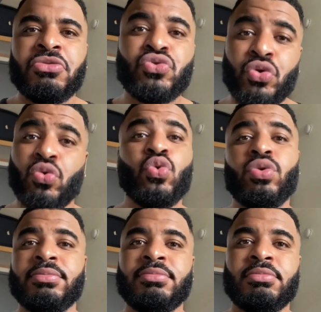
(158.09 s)
Du
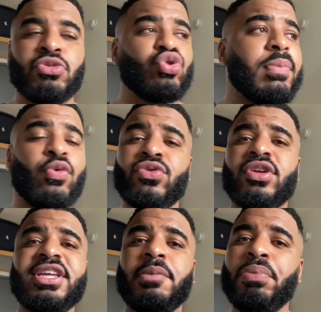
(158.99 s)
coup, je dois me
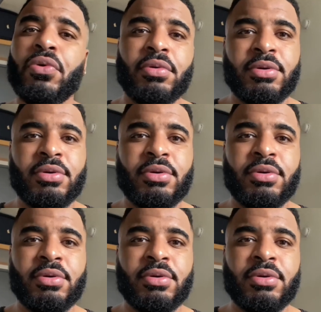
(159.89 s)
contenter de peu.